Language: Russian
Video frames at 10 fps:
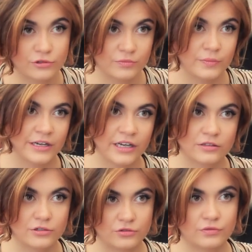очень
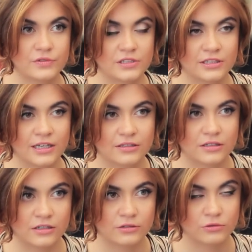приятно, что он всегда
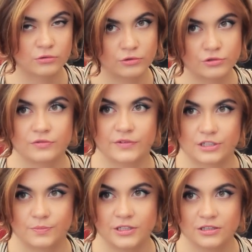открыт. Он очень
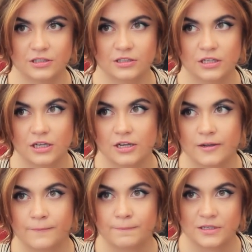воспитан,
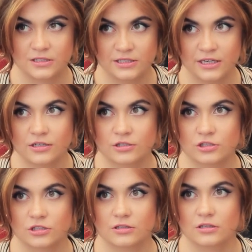
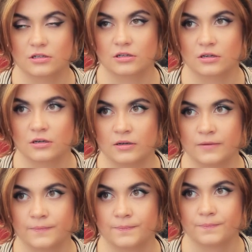сдержан,
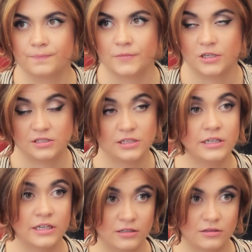эм,
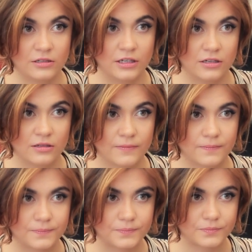интеллигентный.
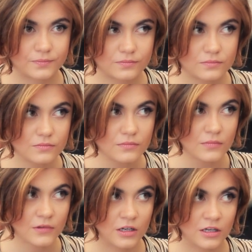
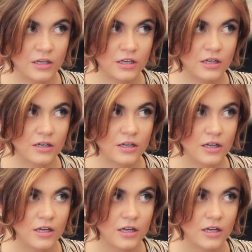И